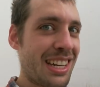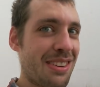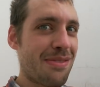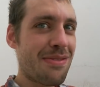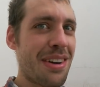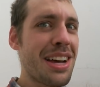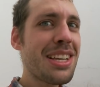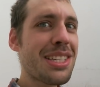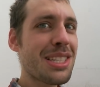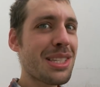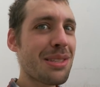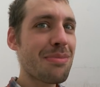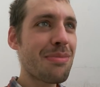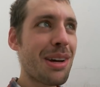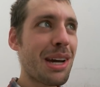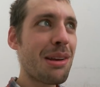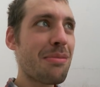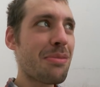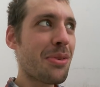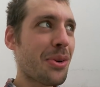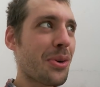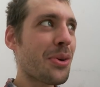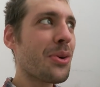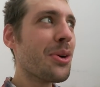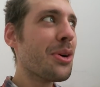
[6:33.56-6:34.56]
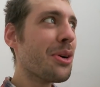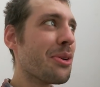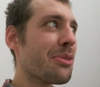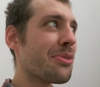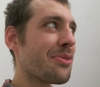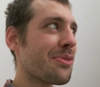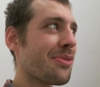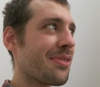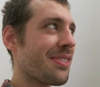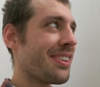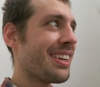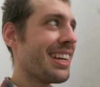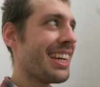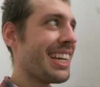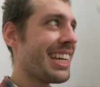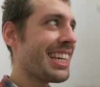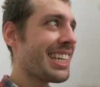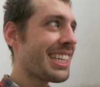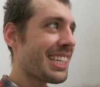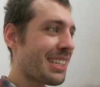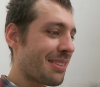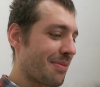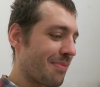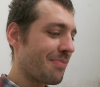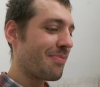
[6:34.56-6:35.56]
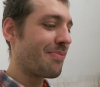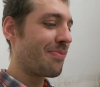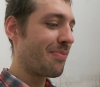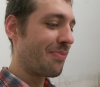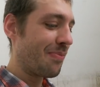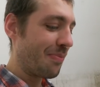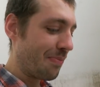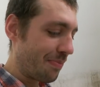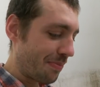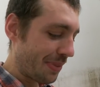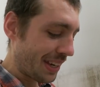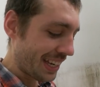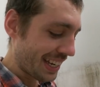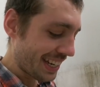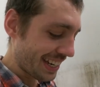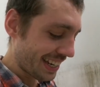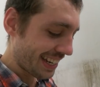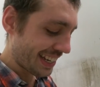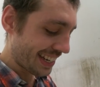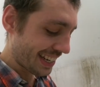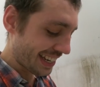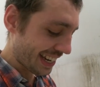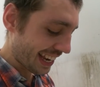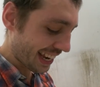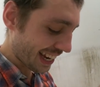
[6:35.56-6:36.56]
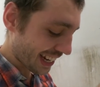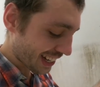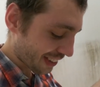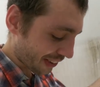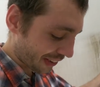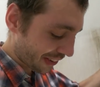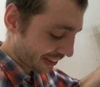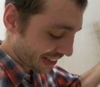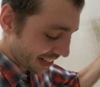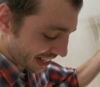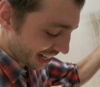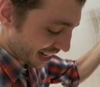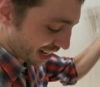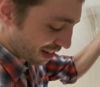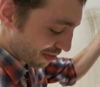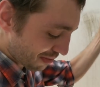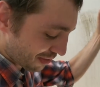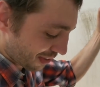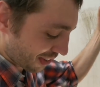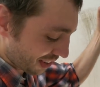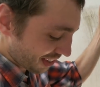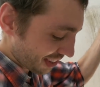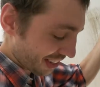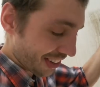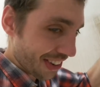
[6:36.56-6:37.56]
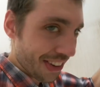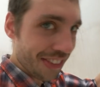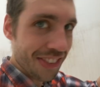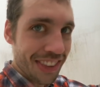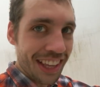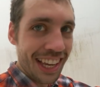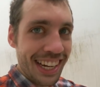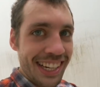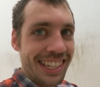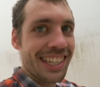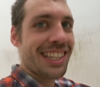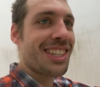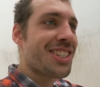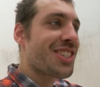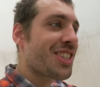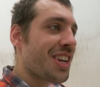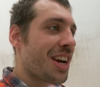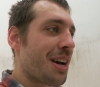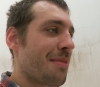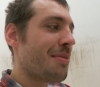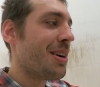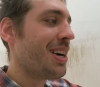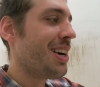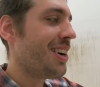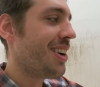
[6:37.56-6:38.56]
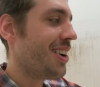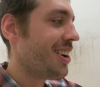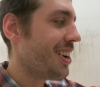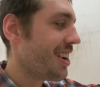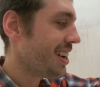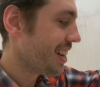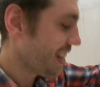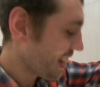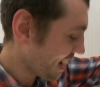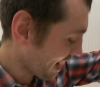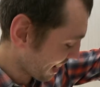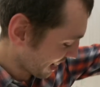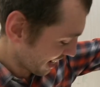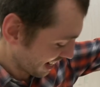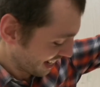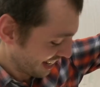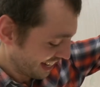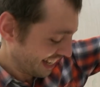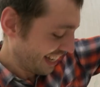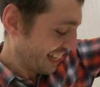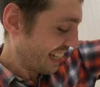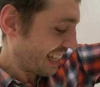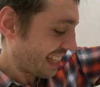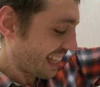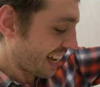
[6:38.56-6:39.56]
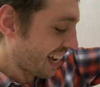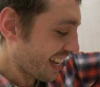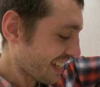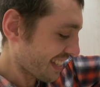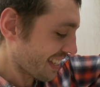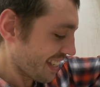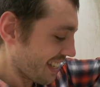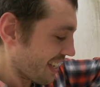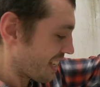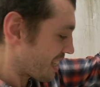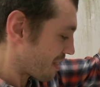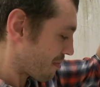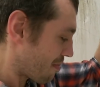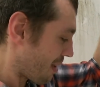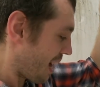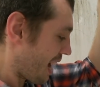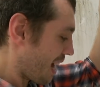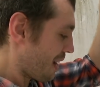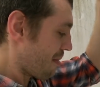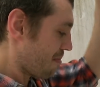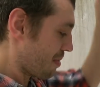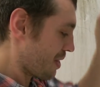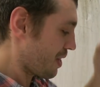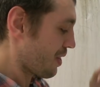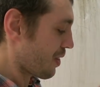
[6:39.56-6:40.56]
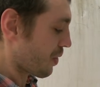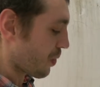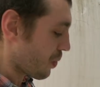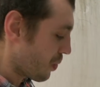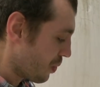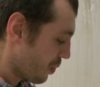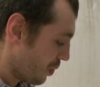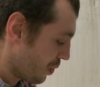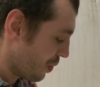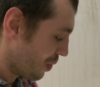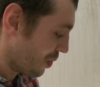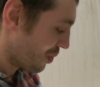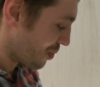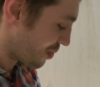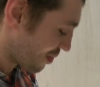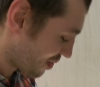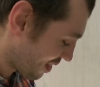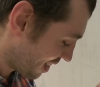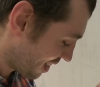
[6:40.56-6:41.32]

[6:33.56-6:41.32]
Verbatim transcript: was ist mein Beruf? Ich bin der Gründer von Authentic German Learning. Das ist mein Beruf.